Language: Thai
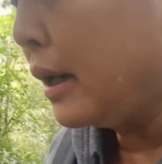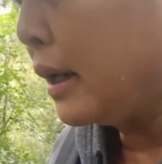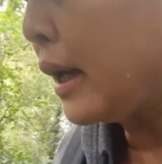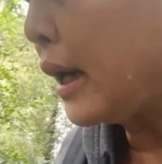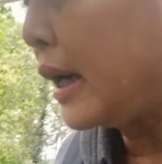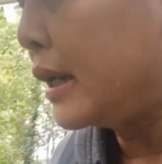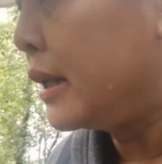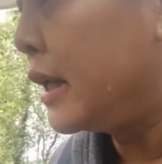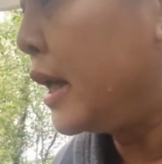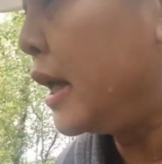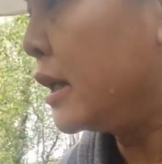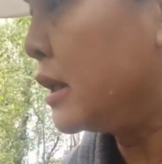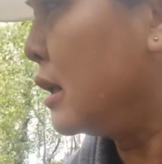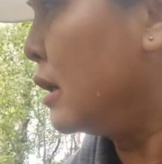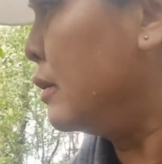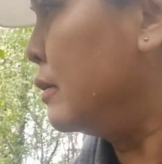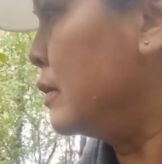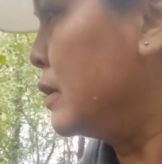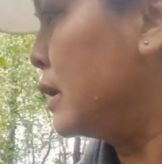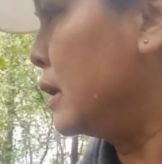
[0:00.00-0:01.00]
คันเฮ็ด
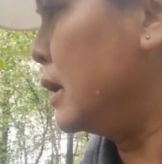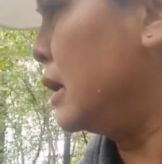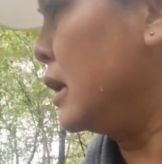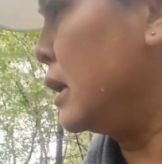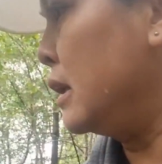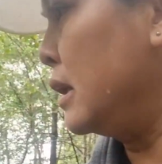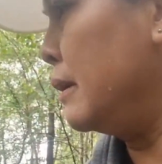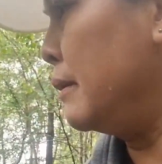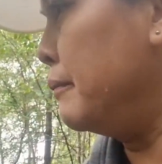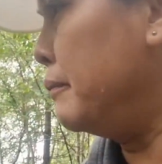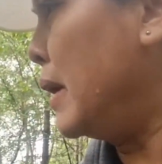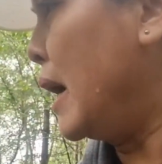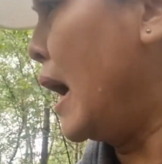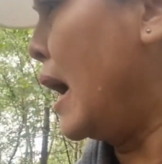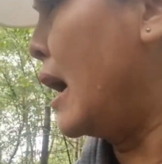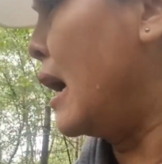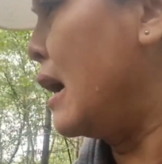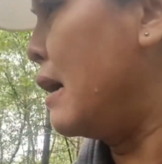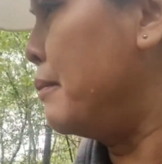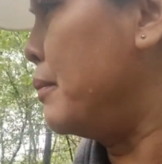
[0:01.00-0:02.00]
เขาเกิดเนี่ยบ่
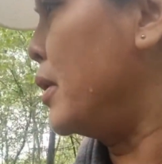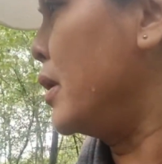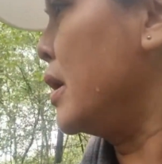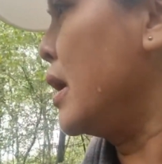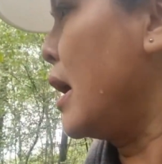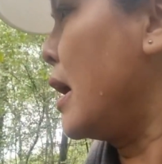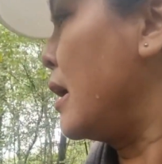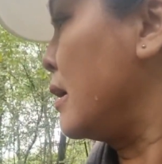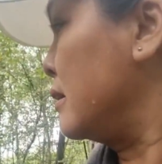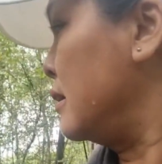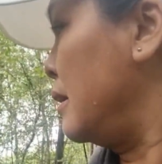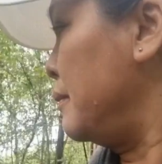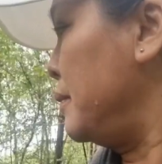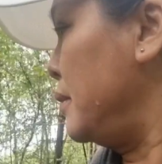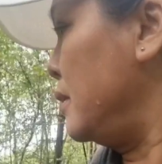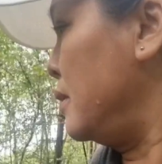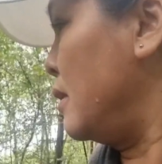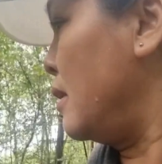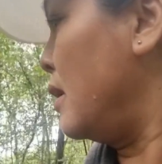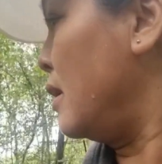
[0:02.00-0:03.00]
หาบ่ยากเด้อ
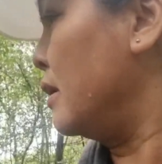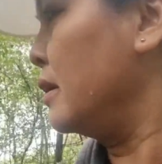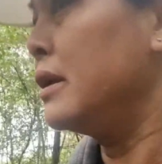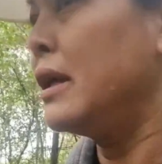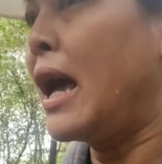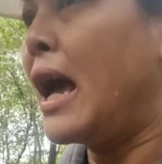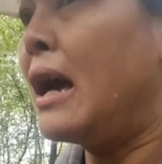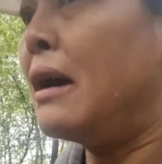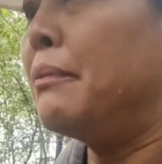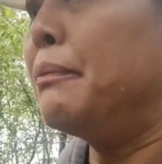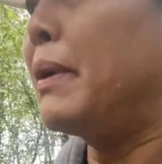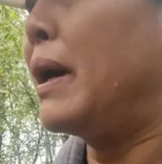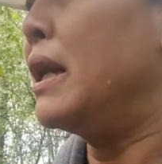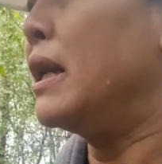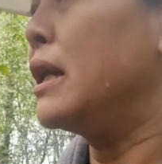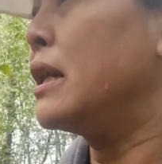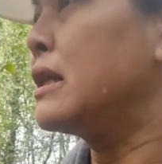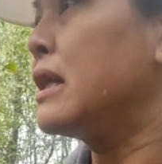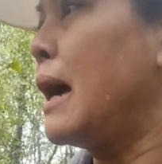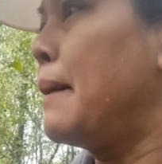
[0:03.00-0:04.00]
พี่น้องย่างไป
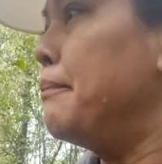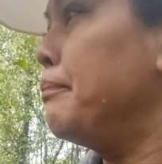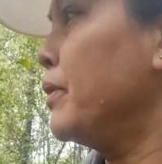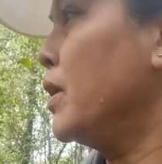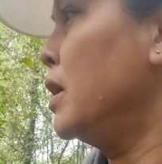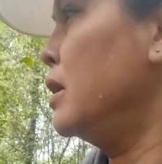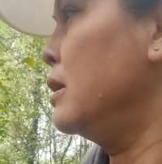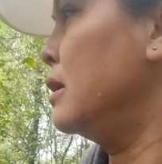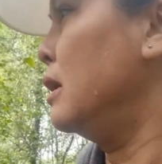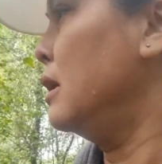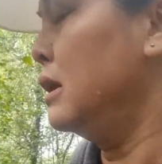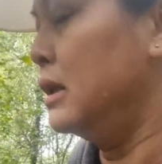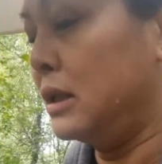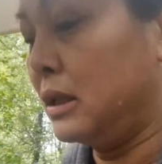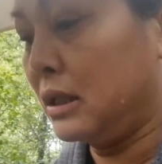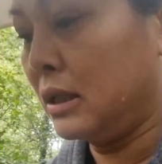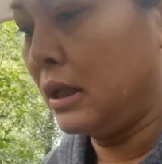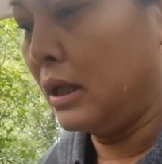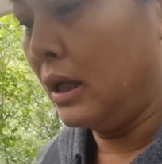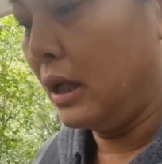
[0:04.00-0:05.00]
นี่ตำเธอเลย
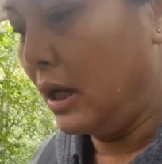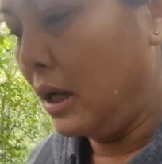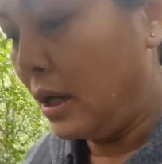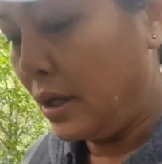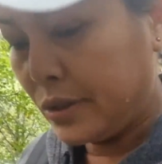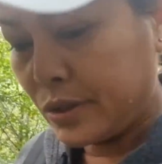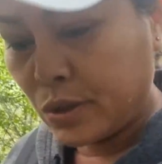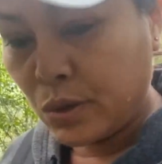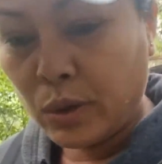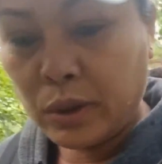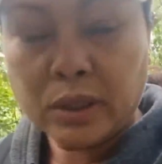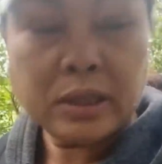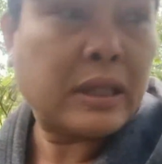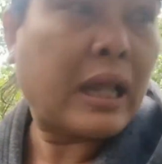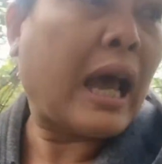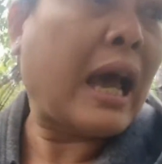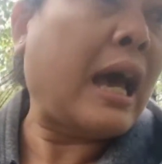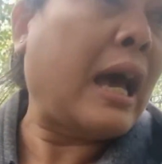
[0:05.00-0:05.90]
ซุ่นตา